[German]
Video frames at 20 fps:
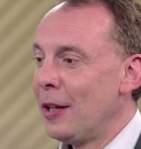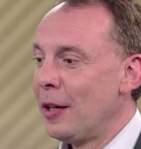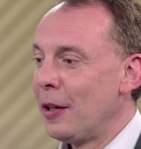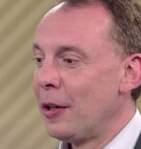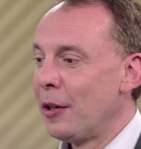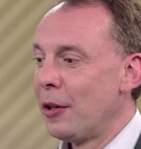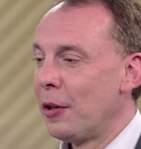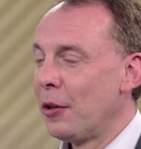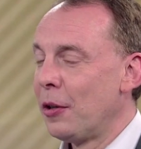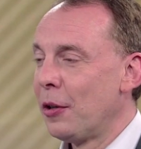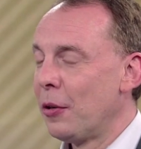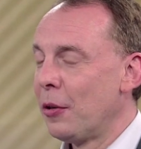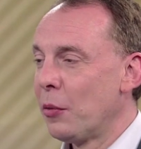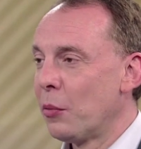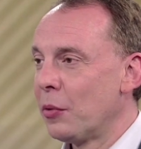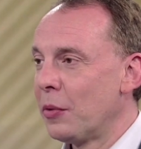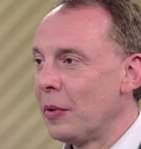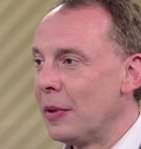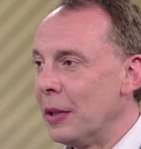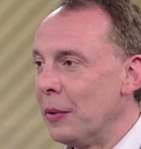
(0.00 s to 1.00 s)
Äh,
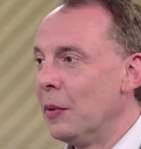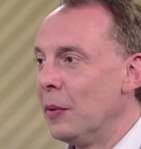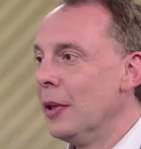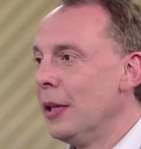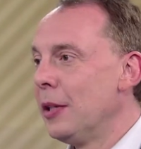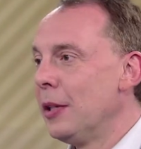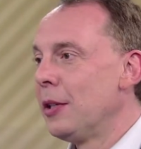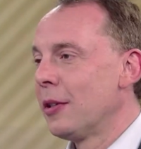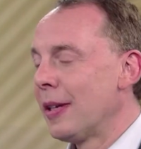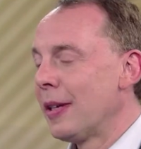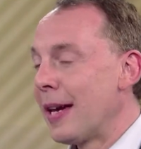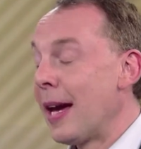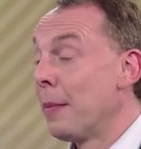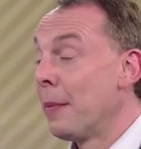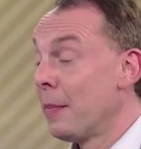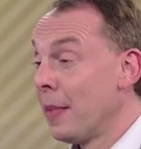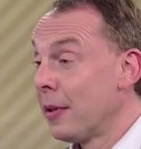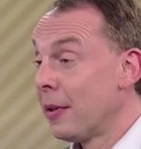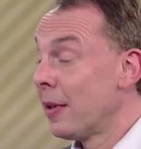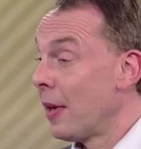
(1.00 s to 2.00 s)
und natürlich
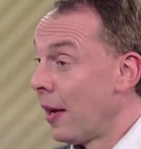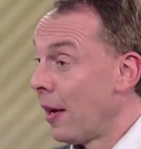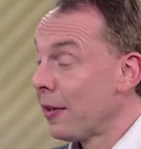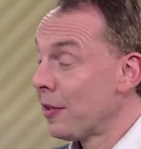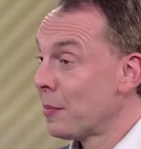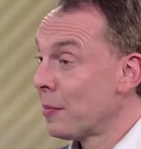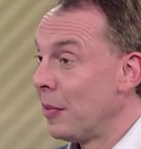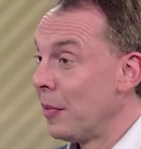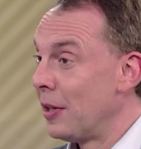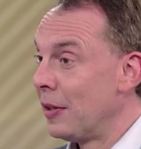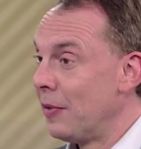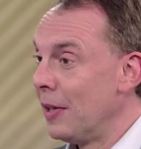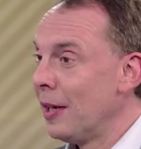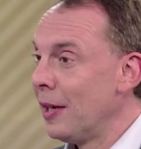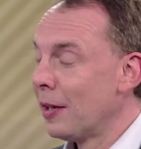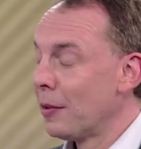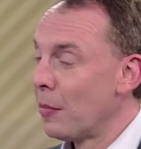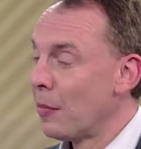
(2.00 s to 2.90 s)
kann man Charisma entwickeln.